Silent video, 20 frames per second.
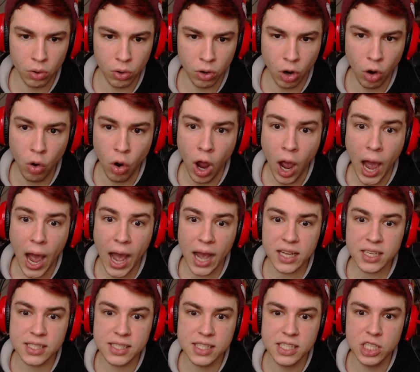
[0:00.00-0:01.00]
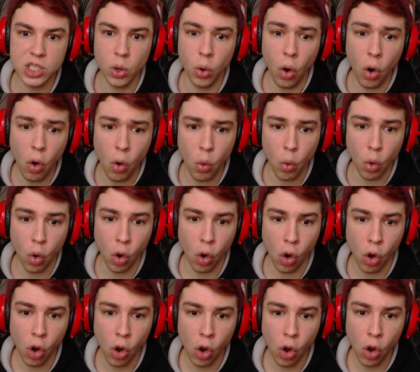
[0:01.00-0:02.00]
Oh, ach
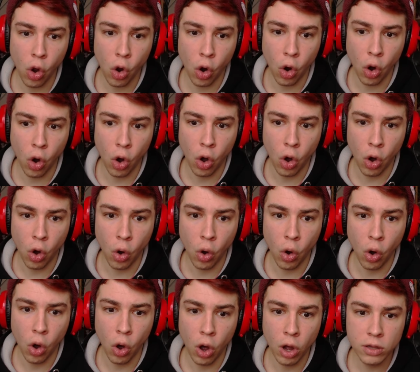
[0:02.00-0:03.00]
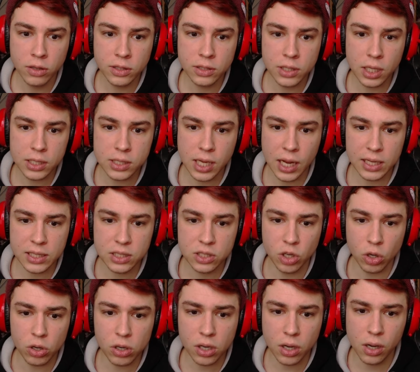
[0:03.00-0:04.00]
so. Das hat
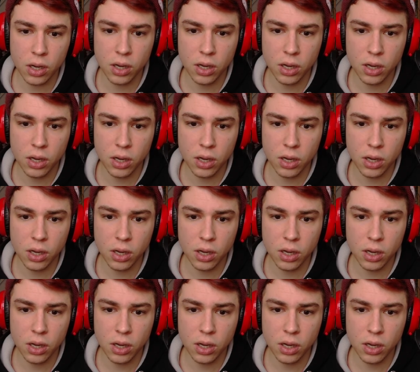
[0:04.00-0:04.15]
doch...